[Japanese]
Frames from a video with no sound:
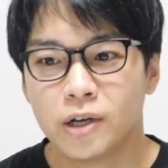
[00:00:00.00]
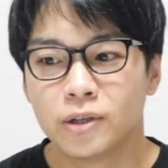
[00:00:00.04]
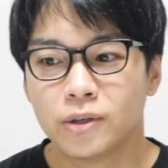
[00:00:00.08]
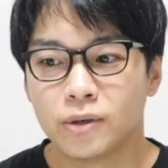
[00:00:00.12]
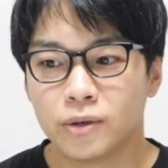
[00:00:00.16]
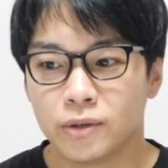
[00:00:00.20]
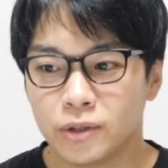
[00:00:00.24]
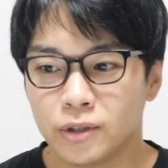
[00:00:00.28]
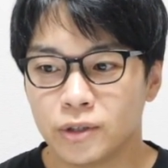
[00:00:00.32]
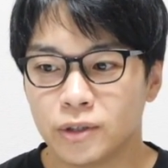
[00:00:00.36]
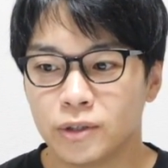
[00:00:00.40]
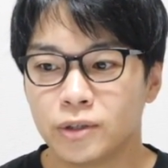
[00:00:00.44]

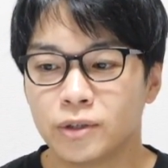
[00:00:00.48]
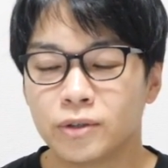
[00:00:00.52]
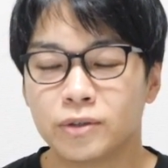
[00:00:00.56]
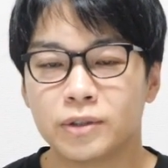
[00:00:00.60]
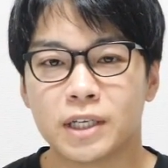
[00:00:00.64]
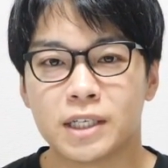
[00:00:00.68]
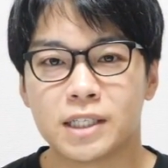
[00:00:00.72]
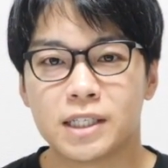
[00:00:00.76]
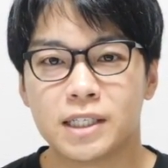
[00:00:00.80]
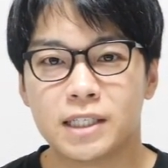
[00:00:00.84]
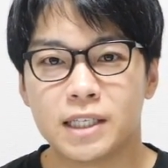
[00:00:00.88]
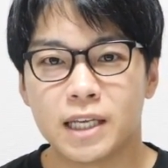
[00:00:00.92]
というよう
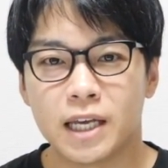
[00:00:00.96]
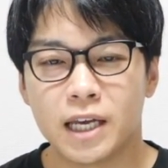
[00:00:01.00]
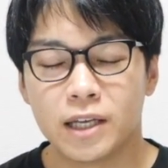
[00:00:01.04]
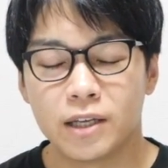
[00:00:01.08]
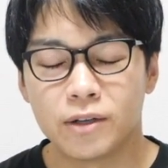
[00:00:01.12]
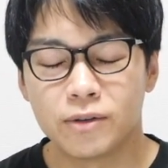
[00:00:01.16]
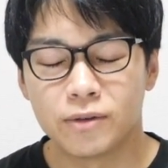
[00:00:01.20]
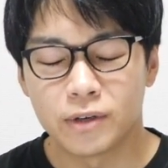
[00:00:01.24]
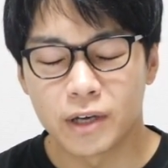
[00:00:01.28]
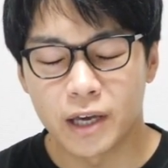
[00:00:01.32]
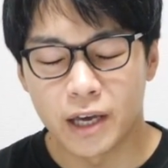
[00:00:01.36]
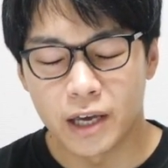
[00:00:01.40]
な姿勢
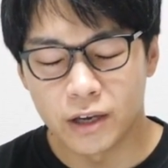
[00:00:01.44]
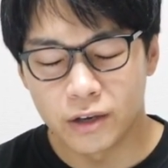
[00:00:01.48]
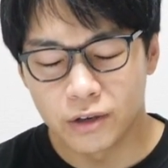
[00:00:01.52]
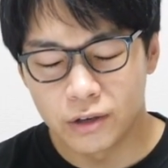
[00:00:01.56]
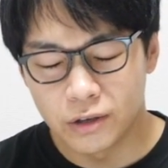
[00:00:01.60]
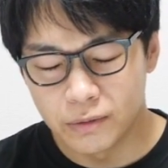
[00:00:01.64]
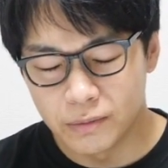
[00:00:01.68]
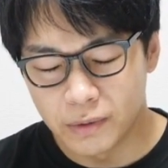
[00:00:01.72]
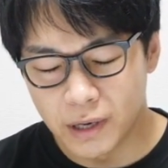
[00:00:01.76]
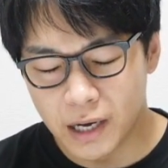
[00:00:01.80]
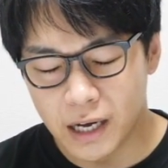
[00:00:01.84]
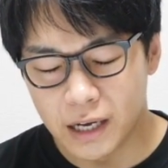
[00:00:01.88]
の研
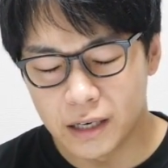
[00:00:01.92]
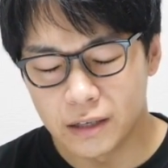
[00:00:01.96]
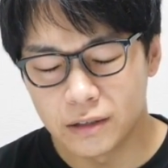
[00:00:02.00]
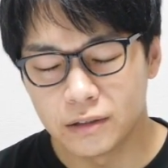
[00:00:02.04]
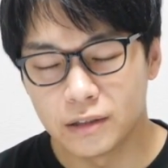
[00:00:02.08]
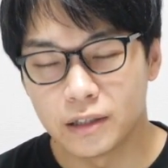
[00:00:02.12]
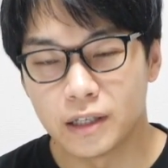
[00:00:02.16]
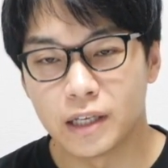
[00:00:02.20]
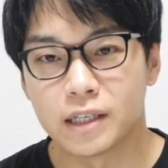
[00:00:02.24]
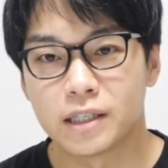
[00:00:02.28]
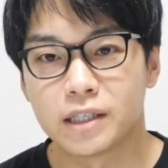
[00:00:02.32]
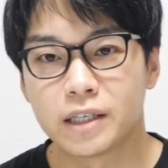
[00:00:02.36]
究もある
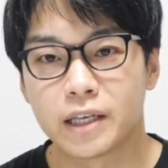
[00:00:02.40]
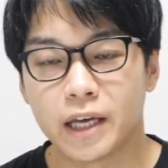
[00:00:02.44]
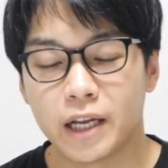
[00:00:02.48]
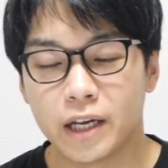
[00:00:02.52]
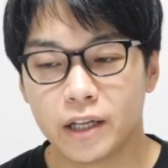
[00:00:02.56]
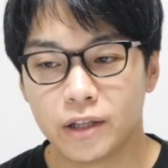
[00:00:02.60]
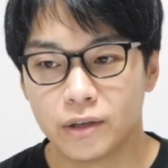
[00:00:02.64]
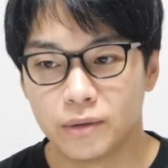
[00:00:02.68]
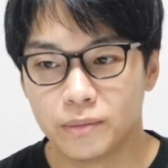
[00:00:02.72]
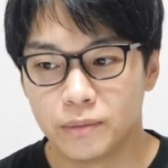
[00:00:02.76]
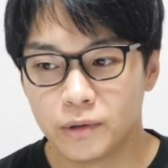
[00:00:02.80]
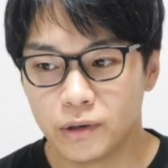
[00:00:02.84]
んですけ
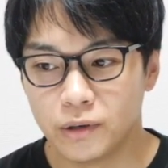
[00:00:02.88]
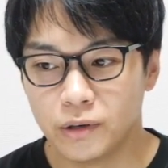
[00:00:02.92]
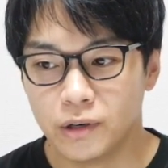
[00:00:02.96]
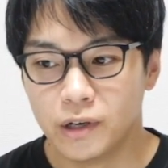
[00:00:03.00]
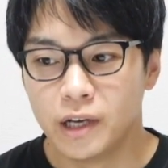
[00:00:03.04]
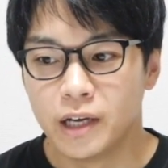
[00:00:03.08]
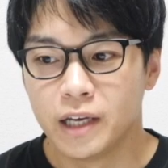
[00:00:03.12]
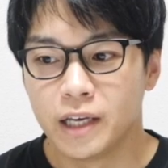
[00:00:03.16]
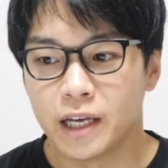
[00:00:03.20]
れども